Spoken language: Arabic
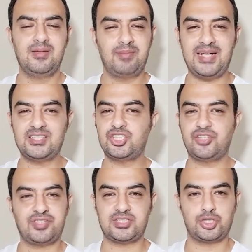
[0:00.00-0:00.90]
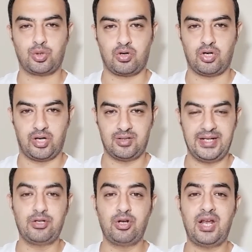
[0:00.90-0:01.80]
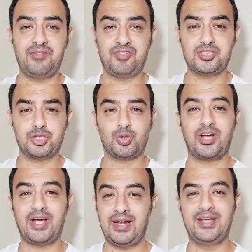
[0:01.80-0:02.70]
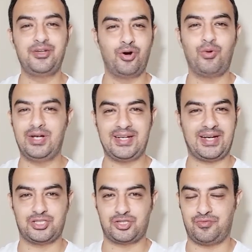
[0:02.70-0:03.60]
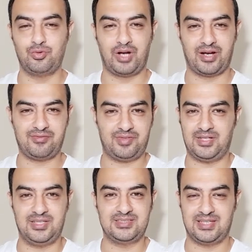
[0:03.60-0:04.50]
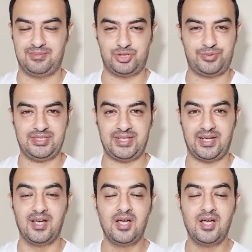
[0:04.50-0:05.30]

ما حدش يفتش ورايا لانه اللي هيفتش ورايا هيلاقيني هو اللي انا كاشفه لك فانت مش محتاج